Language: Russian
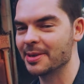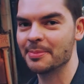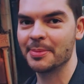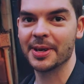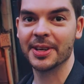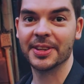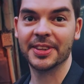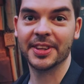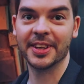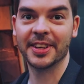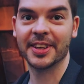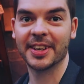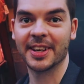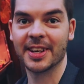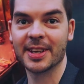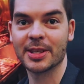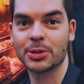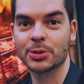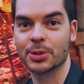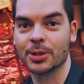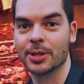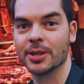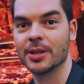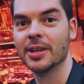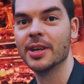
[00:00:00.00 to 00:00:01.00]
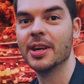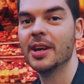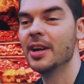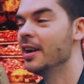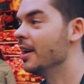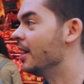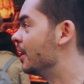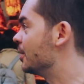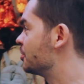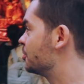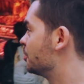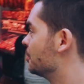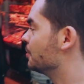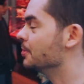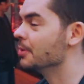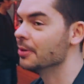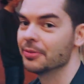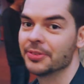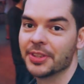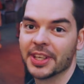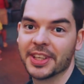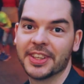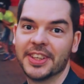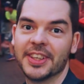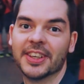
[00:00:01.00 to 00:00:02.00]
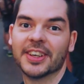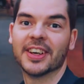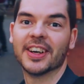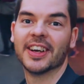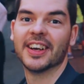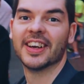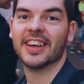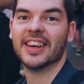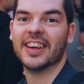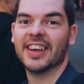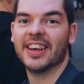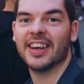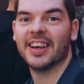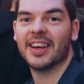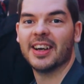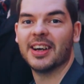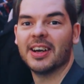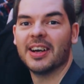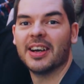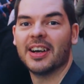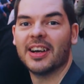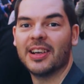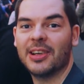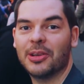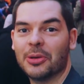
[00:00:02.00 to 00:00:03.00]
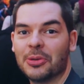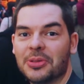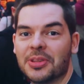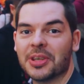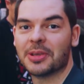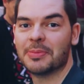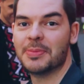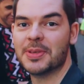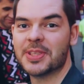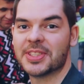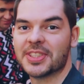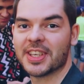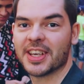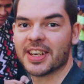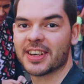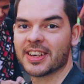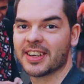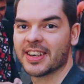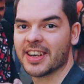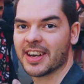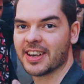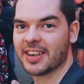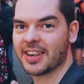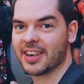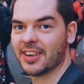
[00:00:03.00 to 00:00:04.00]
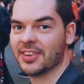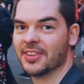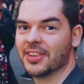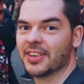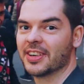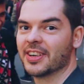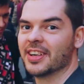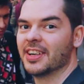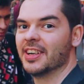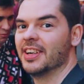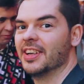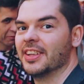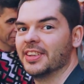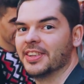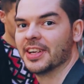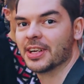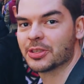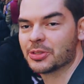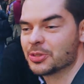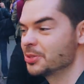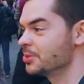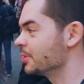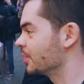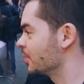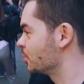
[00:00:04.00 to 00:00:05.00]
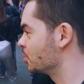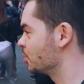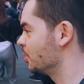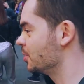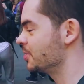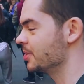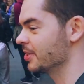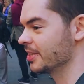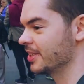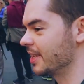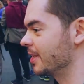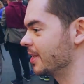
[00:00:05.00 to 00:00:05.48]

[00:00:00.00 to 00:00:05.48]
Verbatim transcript: карманные кражи, особенно в таких людных местах, как рынок. Так что держите